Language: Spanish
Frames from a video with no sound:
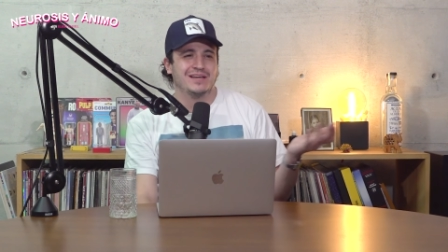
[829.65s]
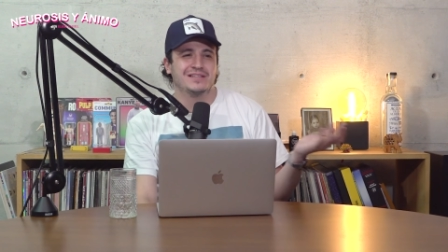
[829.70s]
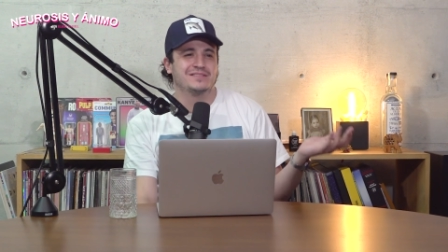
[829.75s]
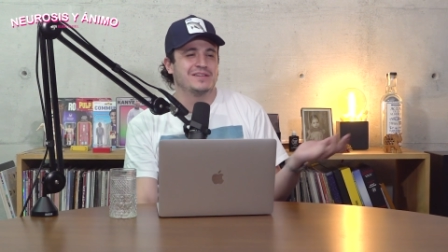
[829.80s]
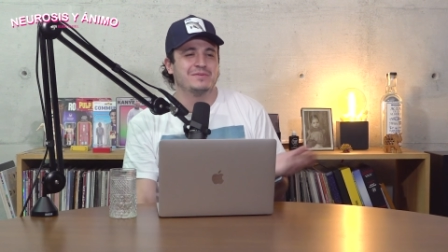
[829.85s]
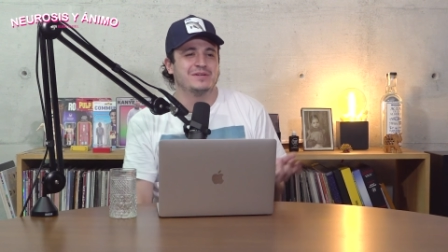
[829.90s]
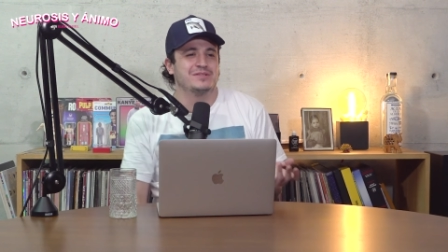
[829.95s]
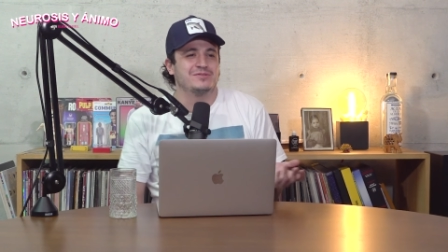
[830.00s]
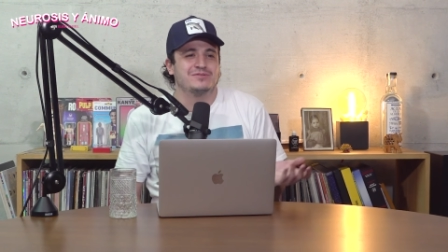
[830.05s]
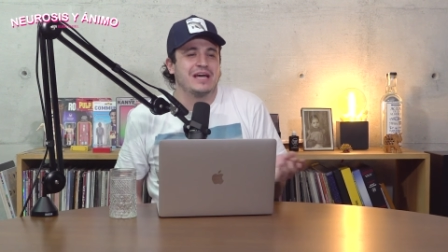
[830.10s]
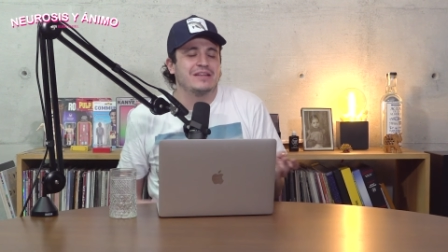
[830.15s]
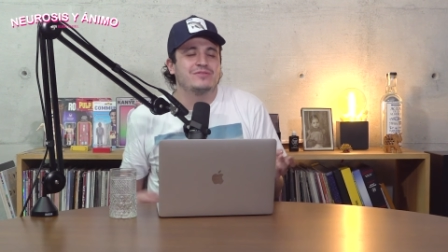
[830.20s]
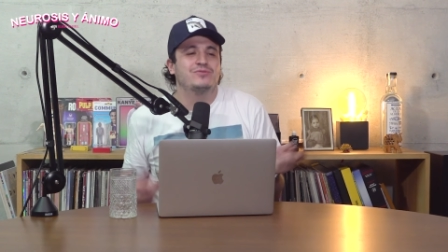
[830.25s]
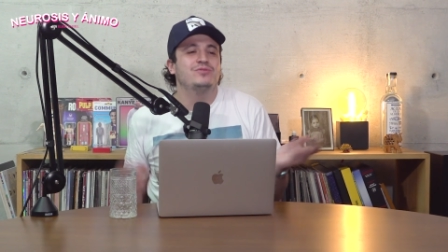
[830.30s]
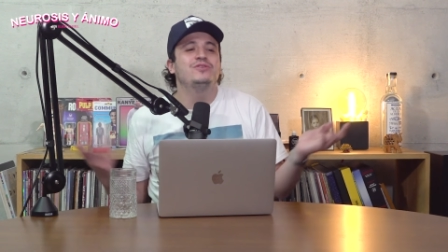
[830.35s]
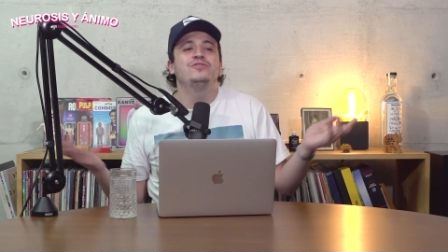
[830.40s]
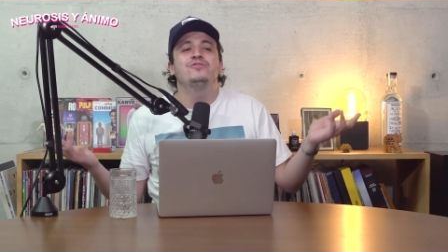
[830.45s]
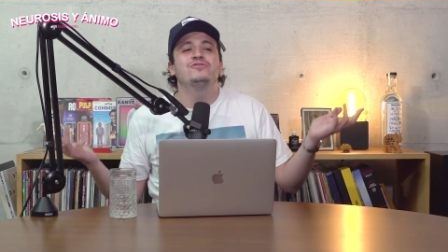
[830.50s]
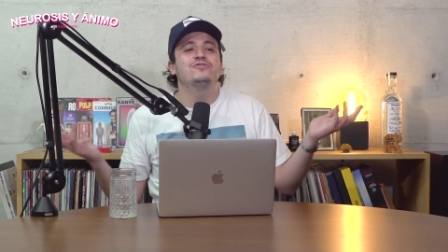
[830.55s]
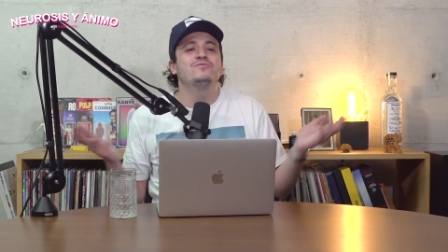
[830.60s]
ya sabes, o sea,
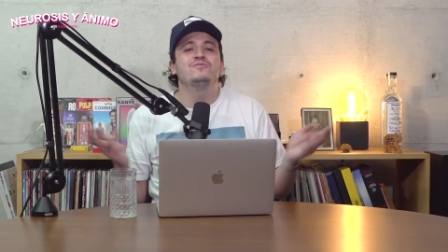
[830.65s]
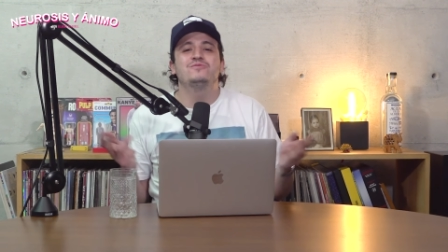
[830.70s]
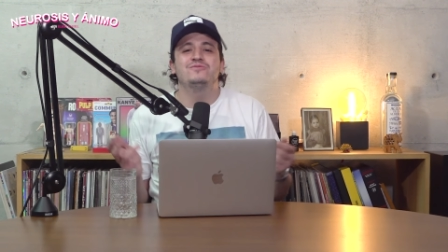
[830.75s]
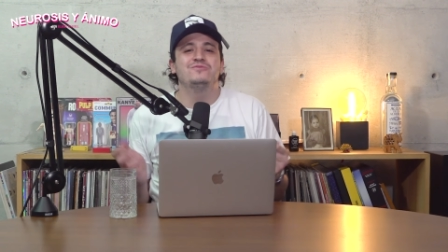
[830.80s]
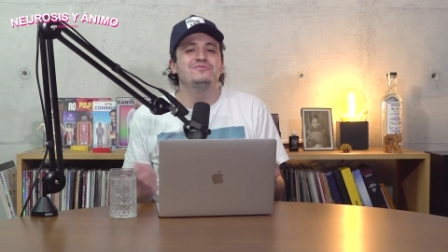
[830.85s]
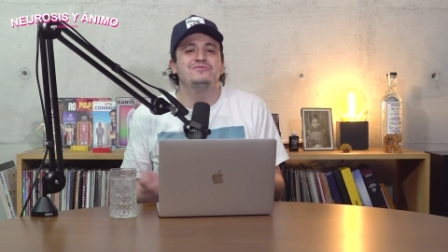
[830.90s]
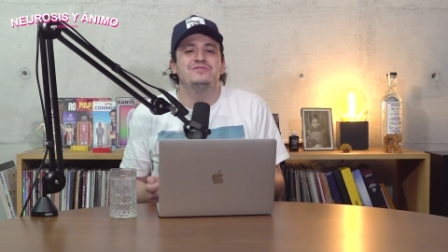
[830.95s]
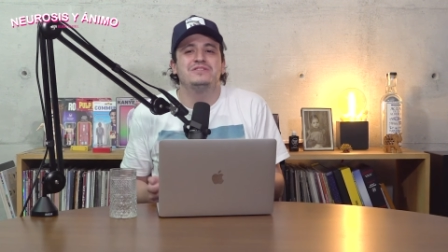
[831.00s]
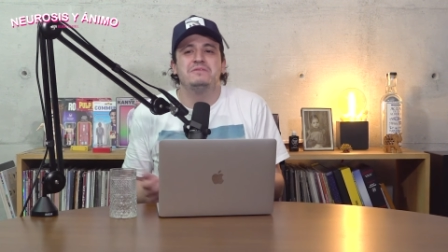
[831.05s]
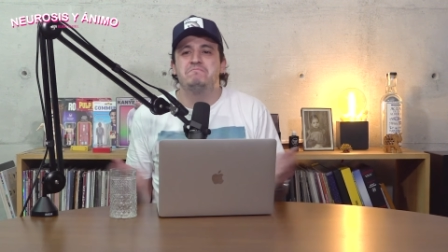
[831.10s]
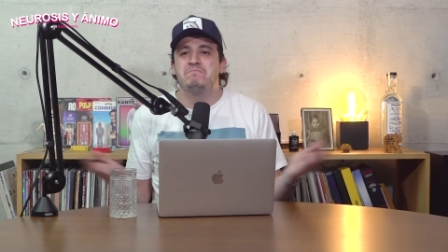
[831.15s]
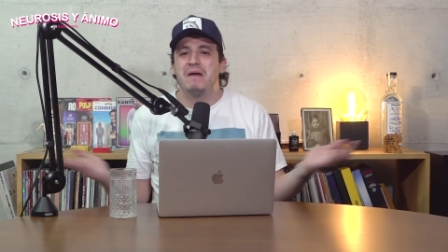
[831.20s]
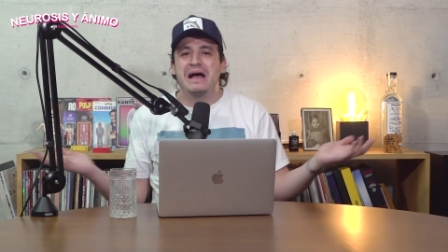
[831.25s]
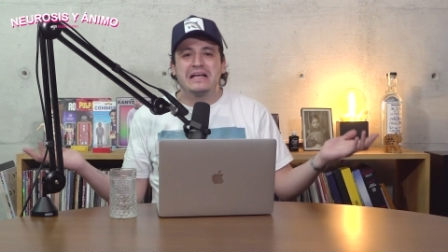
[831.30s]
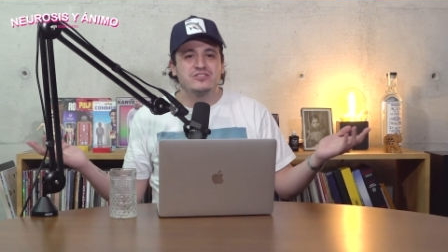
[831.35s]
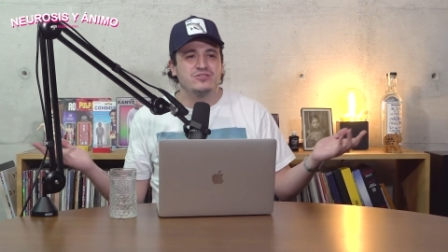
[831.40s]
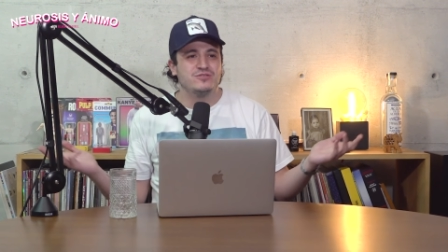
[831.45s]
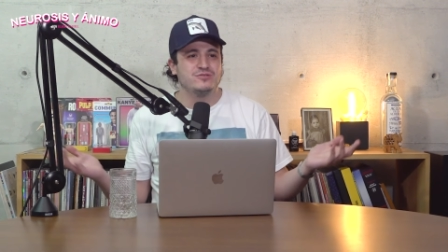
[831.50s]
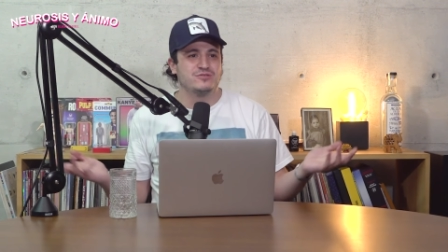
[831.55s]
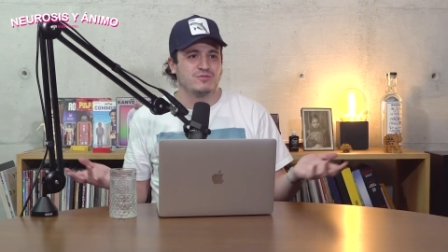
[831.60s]
tú y yo somos unos
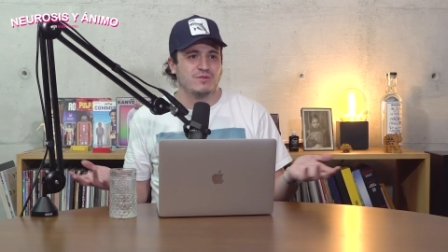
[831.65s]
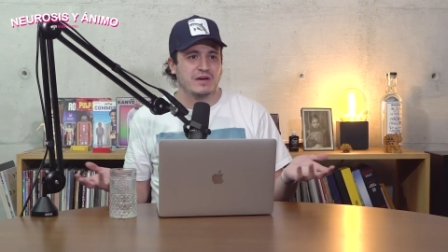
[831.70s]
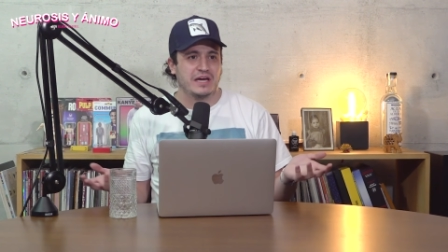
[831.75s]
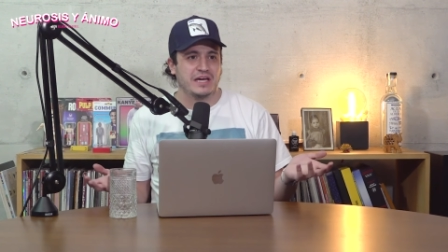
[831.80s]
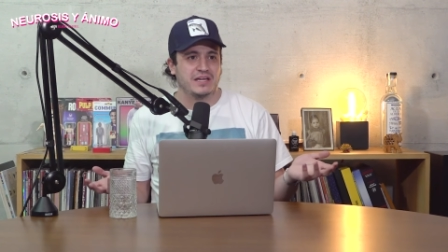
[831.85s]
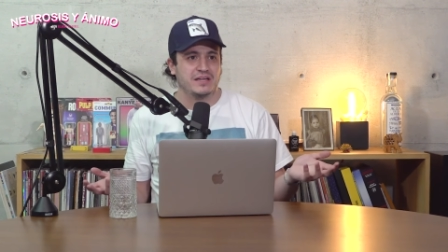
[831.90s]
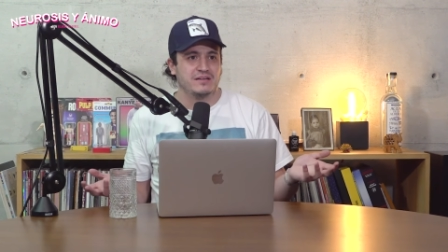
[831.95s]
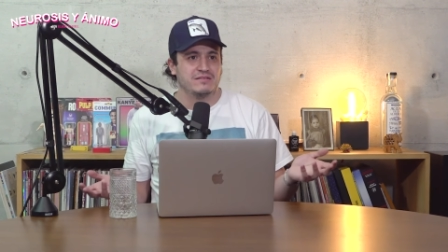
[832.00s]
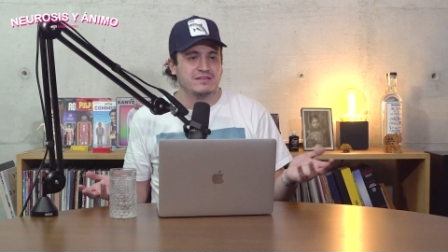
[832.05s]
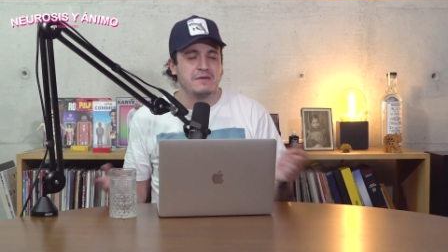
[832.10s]
tipazos, güey.